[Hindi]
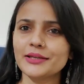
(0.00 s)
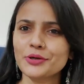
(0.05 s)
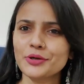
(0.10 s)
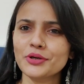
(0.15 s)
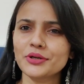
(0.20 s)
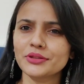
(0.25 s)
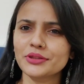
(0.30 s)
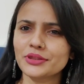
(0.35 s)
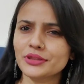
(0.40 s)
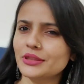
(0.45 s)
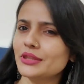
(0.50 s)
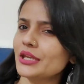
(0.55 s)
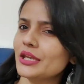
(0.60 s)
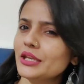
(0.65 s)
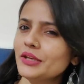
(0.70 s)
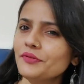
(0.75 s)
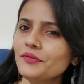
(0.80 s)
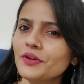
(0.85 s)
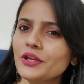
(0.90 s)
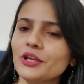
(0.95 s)
थिंक
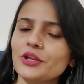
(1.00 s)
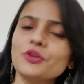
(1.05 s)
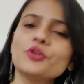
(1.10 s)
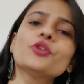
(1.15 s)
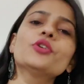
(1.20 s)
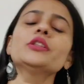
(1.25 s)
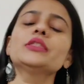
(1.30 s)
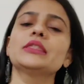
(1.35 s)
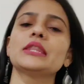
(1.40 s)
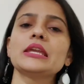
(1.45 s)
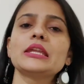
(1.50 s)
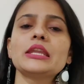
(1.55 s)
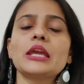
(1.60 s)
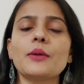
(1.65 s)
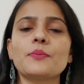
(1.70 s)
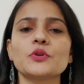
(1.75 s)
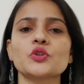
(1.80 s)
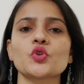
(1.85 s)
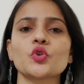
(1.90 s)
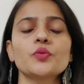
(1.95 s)
तीन वीडियो
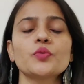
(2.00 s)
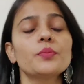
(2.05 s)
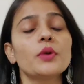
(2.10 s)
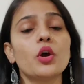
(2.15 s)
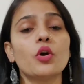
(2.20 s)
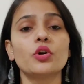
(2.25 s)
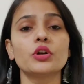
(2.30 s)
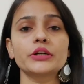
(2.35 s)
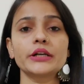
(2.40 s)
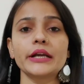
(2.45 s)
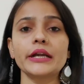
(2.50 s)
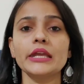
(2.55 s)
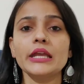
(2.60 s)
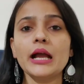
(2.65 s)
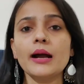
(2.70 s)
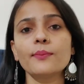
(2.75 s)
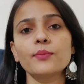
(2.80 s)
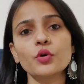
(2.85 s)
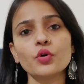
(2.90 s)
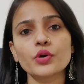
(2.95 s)
तीन एपिसोड मैं ऑलरेडी
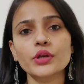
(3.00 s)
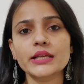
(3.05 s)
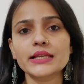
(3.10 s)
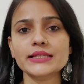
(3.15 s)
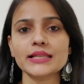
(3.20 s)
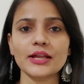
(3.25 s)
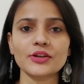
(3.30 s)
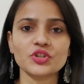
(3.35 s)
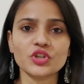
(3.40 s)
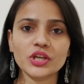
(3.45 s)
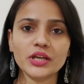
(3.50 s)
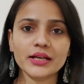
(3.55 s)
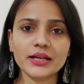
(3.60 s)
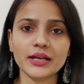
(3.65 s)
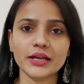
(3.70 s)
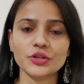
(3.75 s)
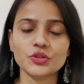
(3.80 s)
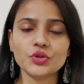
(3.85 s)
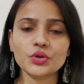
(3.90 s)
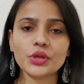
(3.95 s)
आप लोगों के साथ शेयर
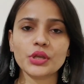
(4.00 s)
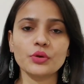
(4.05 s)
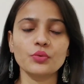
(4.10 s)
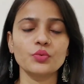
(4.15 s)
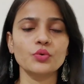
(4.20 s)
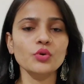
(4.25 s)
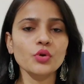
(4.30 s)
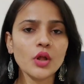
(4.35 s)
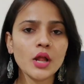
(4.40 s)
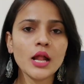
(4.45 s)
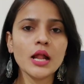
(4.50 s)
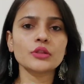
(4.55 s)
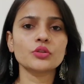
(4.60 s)
कर चुकी हूँ